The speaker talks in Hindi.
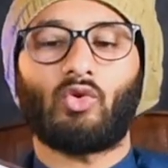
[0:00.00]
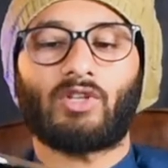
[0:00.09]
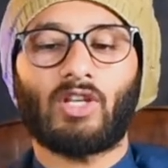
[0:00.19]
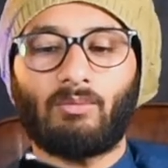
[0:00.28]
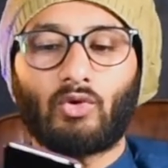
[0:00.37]
जो
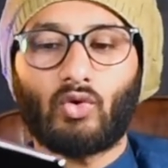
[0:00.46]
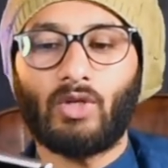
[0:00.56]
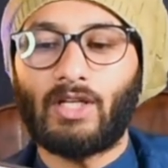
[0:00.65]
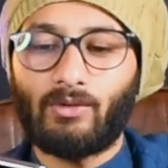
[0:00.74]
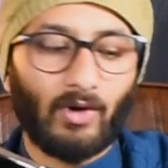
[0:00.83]
होते हैं
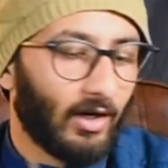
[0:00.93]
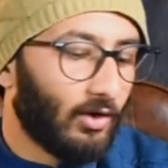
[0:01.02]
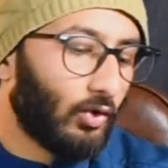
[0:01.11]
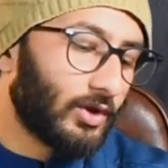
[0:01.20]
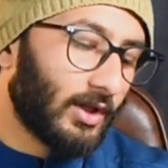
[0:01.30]
बिल्कुल ही
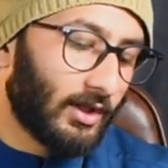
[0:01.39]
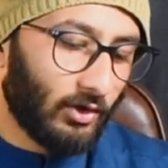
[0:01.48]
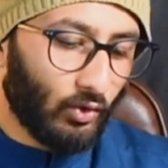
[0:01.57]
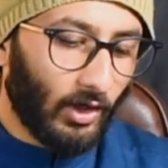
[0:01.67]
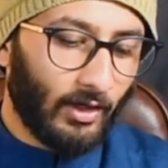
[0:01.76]
फारग हो जाते
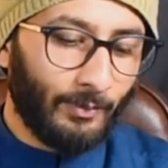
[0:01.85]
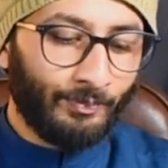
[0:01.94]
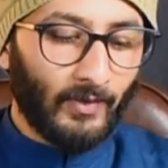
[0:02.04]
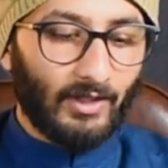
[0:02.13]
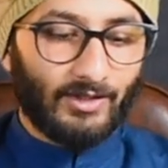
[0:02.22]
हैं तो खैर
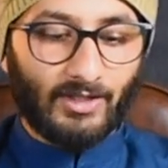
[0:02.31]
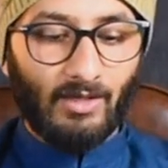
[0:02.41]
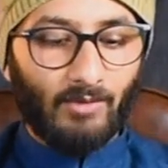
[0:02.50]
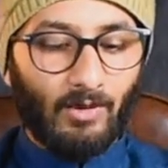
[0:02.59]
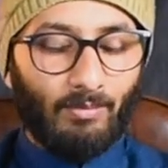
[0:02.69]

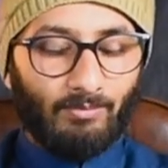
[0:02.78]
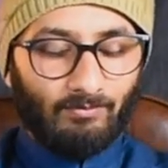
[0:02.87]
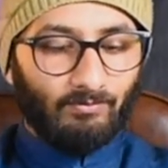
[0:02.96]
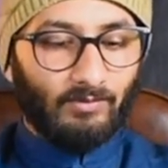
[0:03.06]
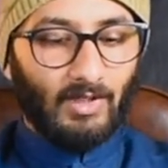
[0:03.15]
सिम का
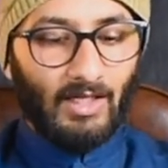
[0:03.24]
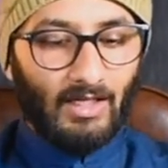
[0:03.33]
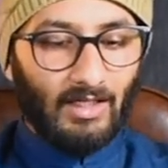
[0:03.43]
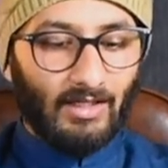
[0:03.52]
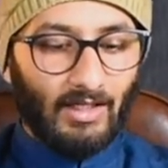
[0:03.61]

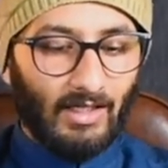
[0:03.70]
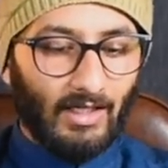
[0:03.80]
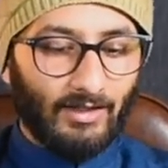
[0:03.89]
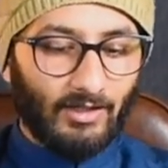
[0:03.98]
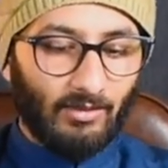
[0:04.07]
देख लेते हैं
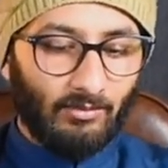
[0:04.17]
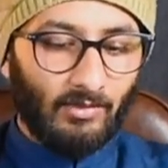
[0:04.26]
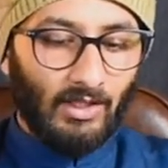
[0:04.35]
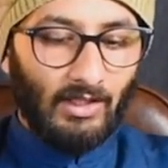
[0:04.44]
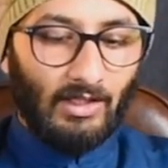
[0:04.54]
कि
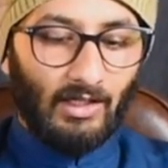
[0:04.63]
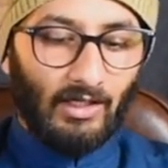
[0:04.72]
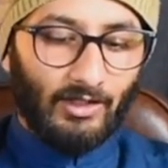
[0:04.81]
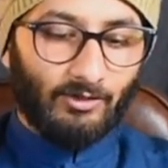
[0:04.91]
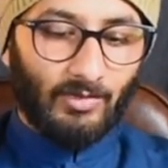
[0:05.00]
सिम
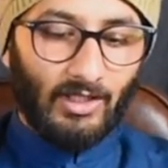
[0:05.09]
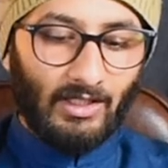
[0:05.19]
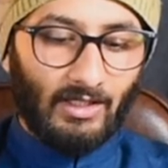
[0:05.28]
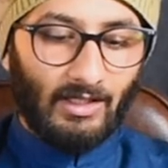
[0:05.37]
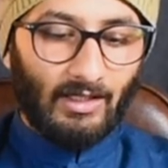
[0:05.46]
आ,
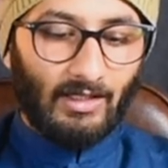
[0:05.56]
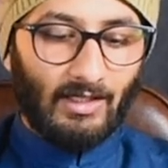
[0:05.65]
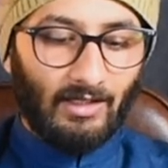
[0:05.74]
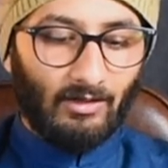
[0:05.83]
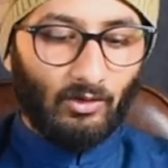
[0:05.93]
इसमें
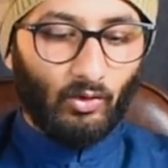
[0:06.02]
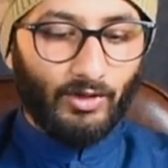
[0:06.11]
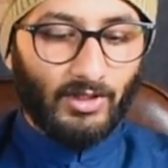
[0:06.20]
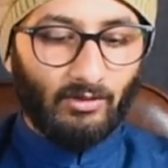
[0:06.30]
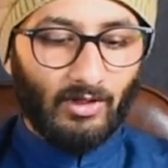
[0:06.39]

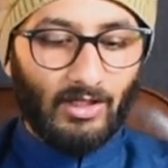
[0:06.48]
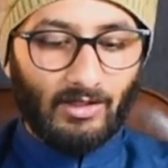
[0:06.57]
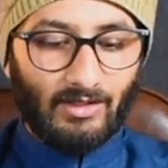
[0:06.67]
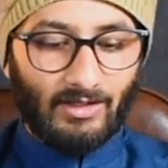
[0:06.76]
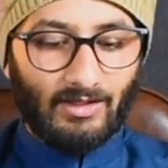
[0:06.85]
कौन सी
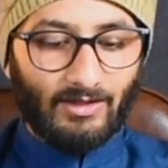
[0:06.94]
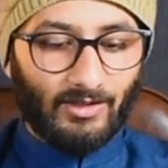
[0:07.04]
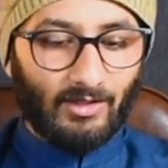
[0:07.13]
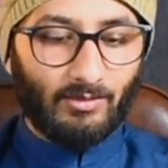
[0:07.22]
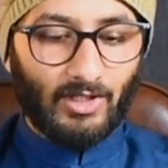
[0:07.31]
वाली
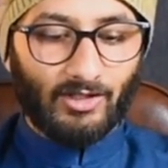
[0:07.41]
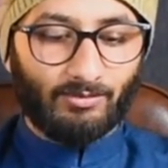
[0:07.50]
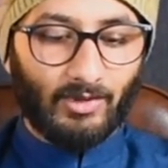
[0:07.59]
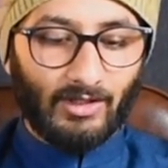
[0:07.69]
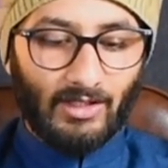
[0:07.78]
सिम
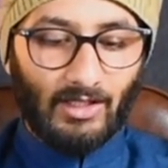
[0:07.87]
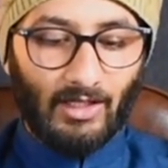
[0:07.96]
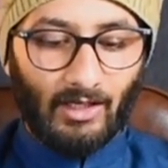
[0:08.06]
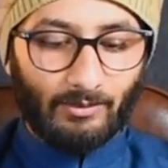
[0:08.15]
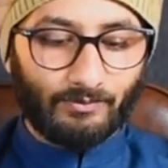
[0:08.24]
ट्रेस पड़ती
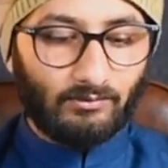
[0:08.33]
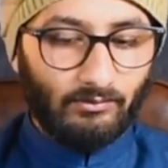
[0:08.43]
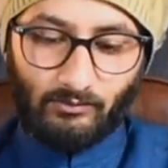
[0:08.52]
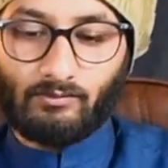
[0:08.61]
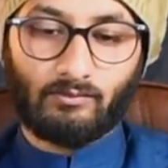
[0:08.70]
हैं
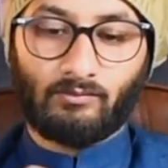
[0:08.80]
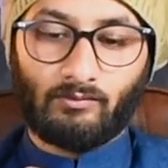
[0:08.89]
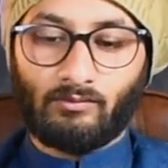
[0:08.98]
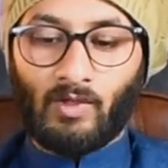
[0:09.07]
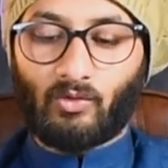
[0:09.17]

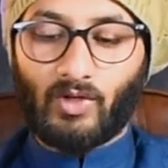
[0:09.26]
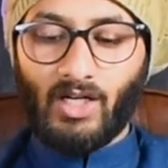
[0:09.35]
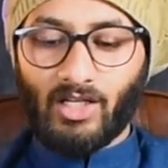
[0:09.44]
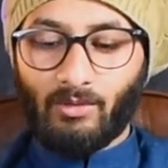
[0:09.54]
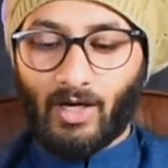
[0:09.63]

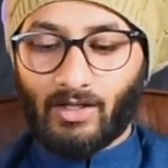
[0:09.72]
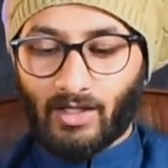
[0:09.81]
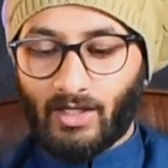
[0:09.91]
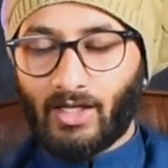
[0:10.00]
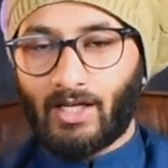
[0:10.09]
वेट की बात करें